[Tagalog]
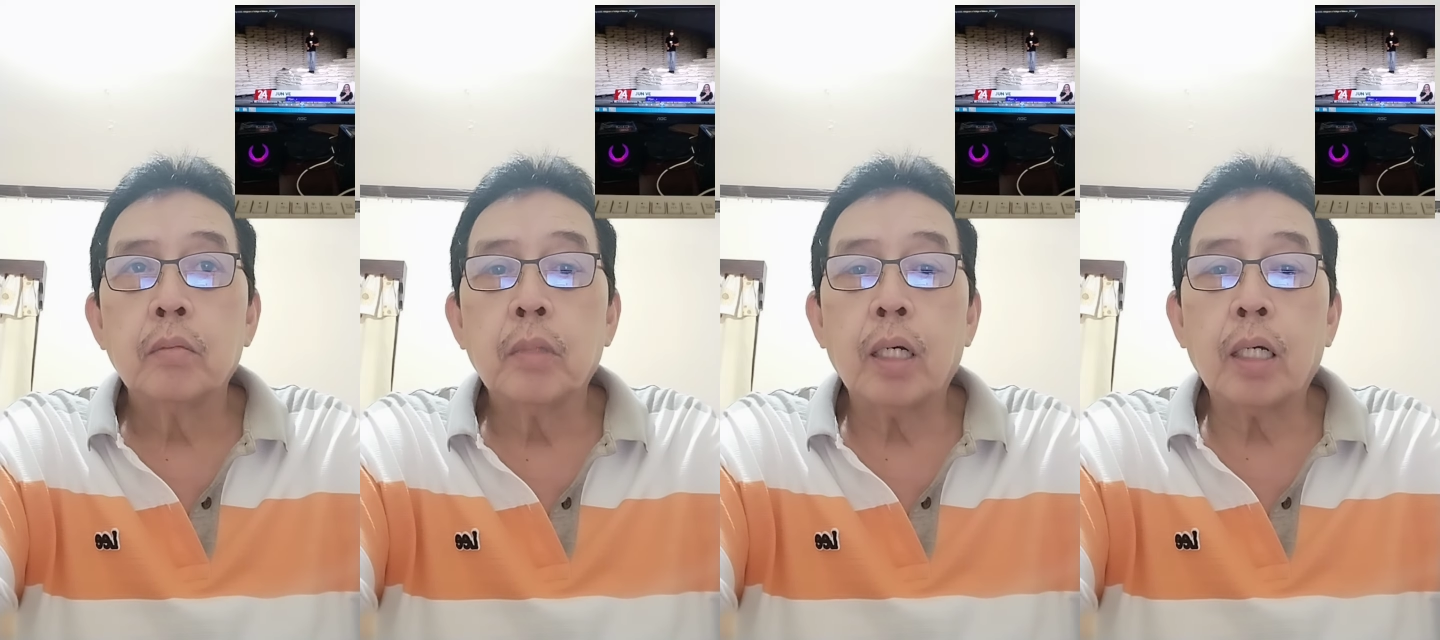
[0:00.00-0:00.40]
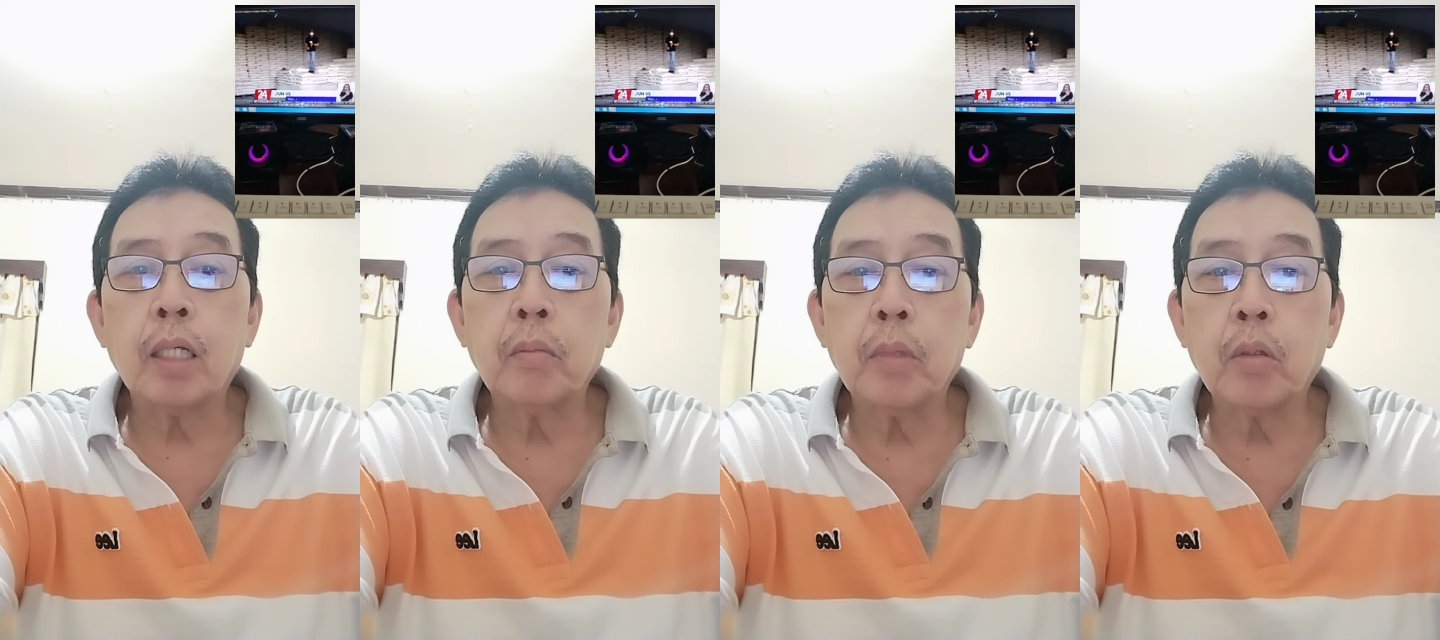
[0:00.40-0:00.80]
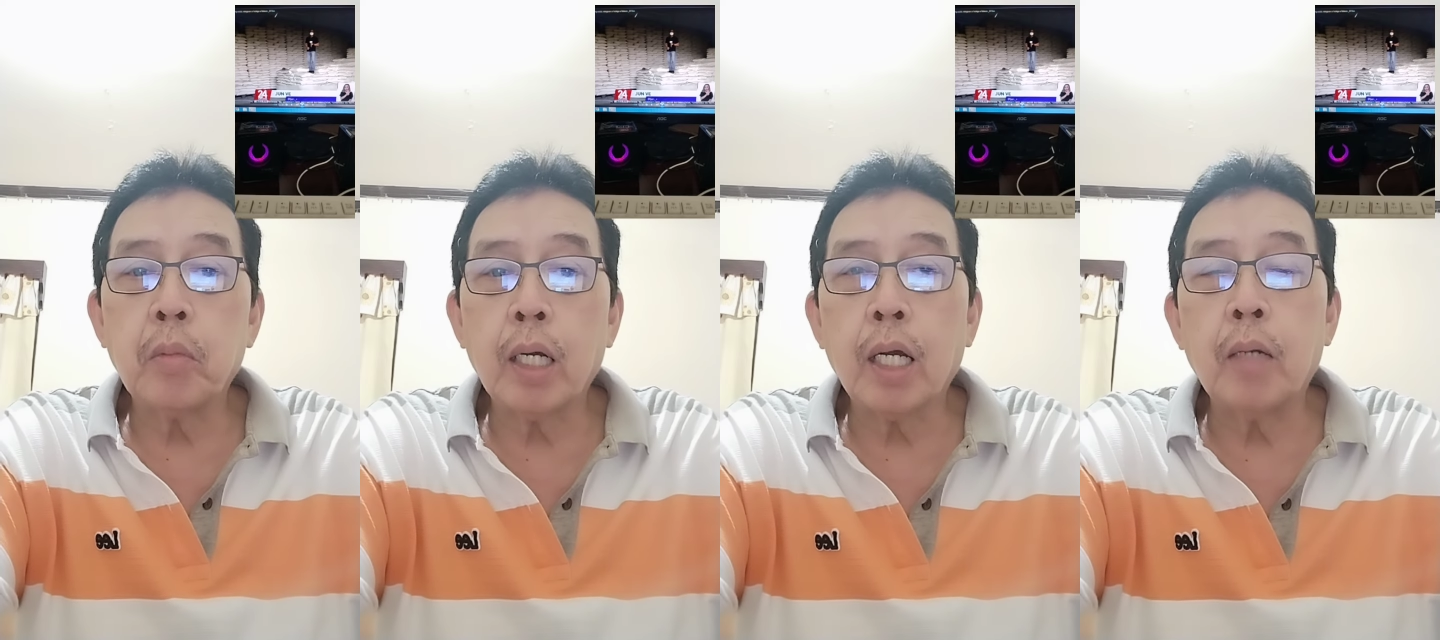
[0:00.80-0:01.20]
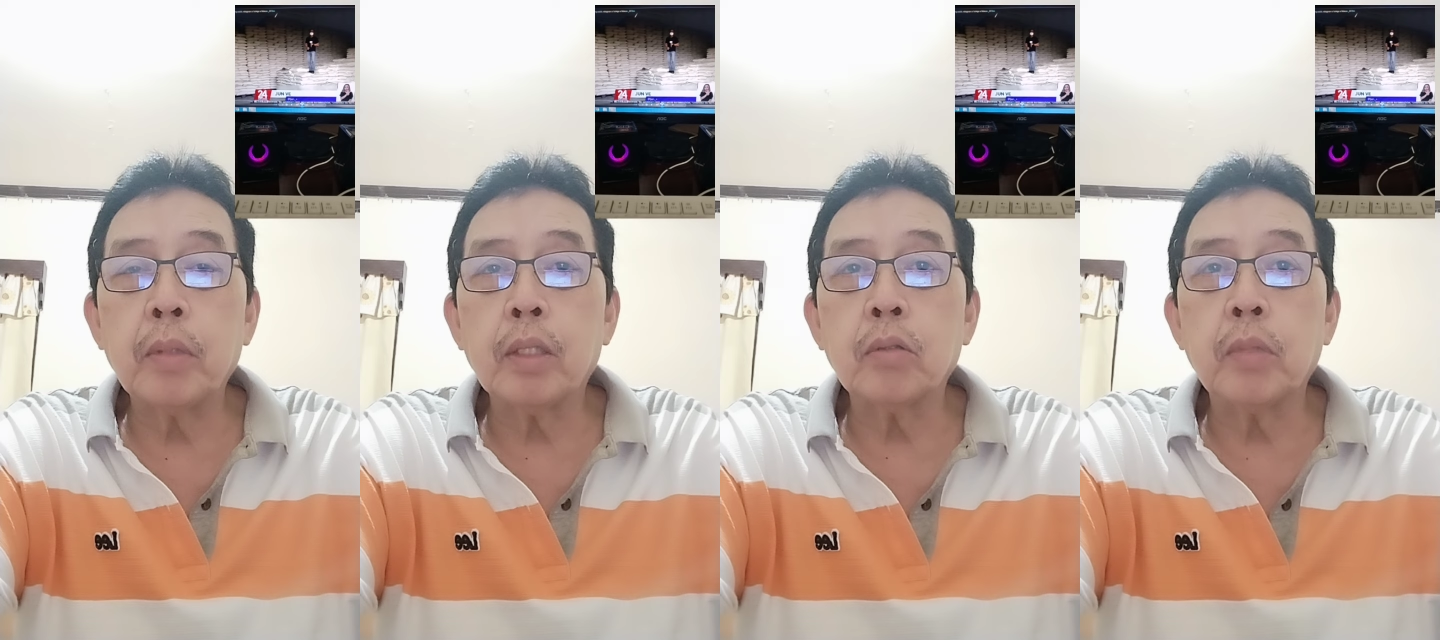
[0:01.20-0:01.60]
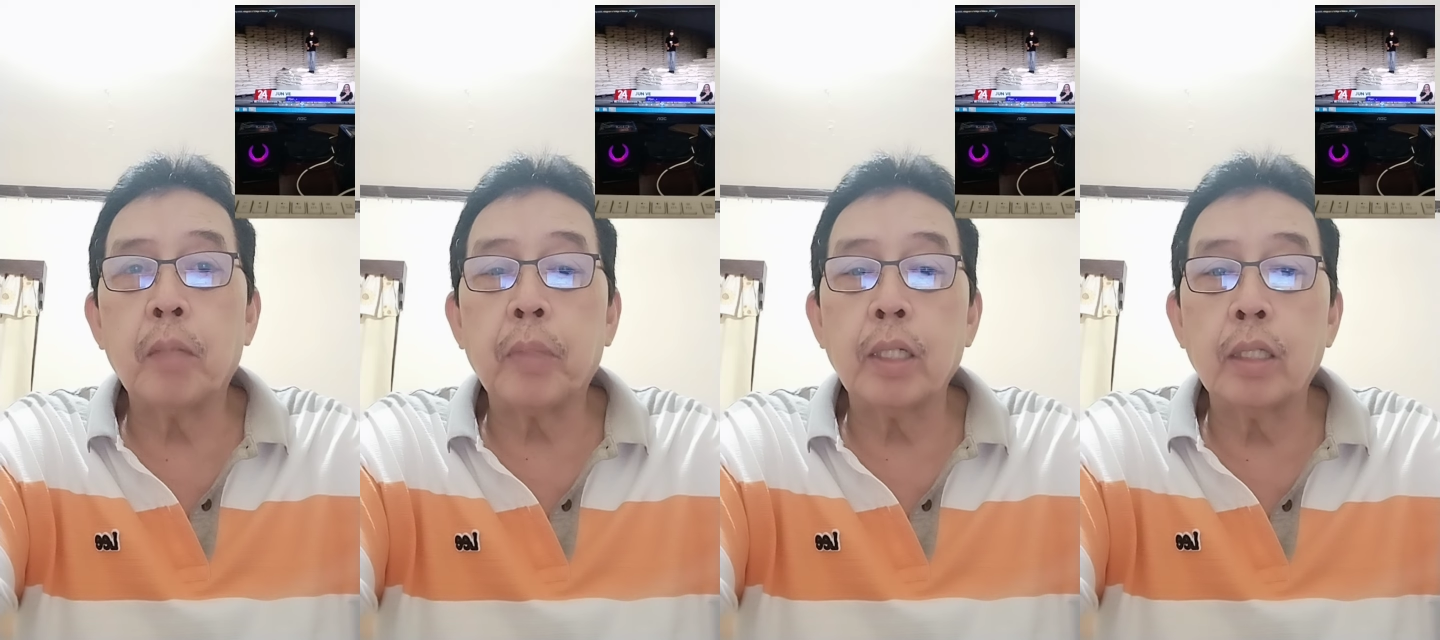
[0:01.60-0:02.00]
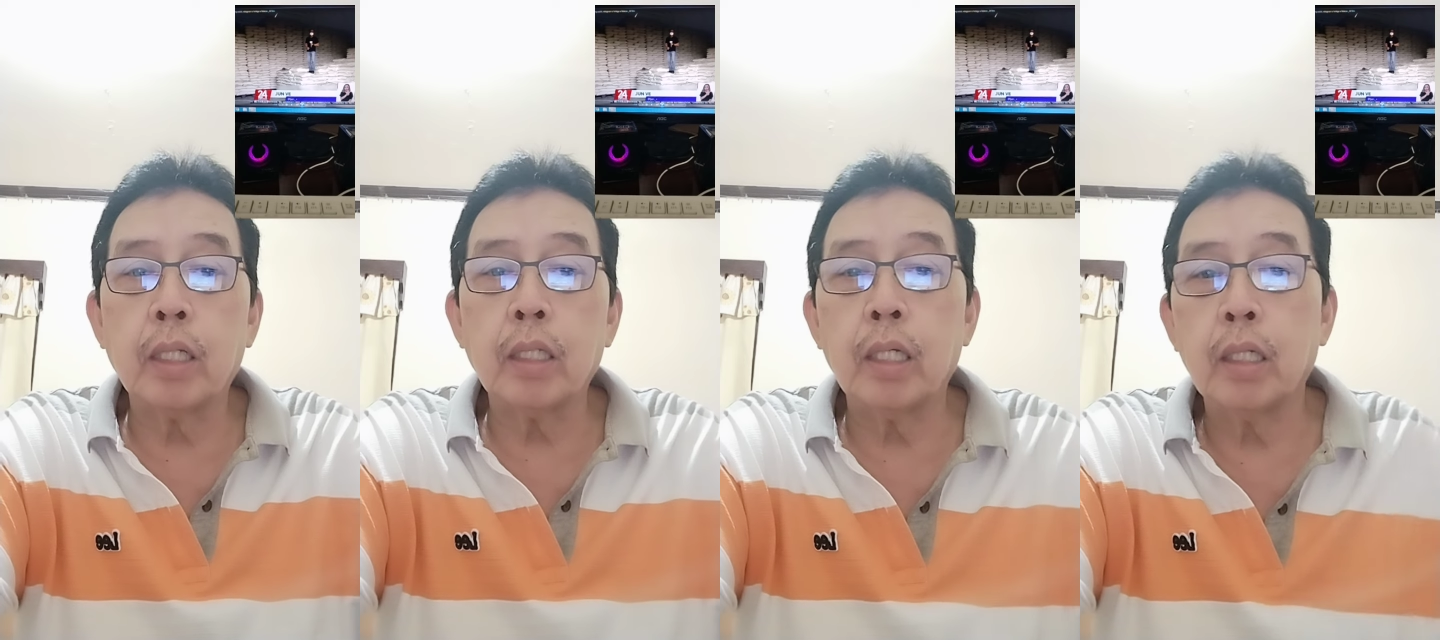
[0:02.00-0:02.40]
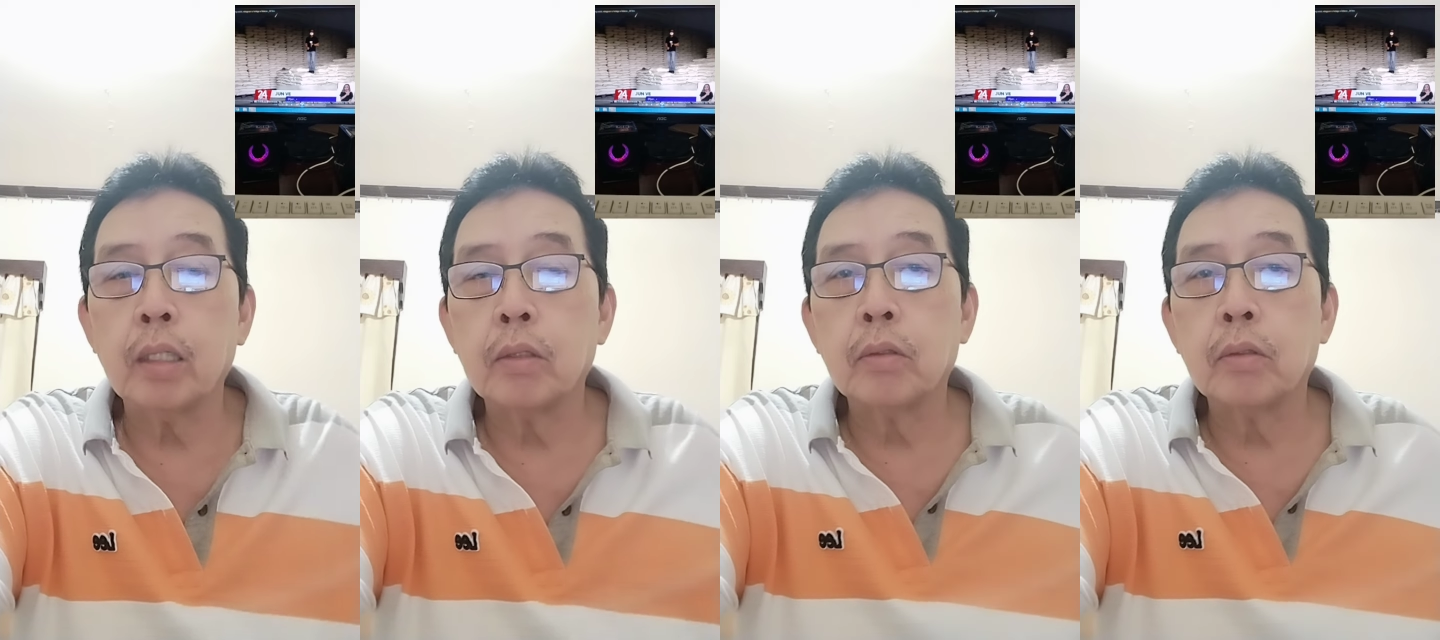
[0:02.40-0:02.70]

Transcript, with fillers: Mga karaymang gumagamit ito, mga eh.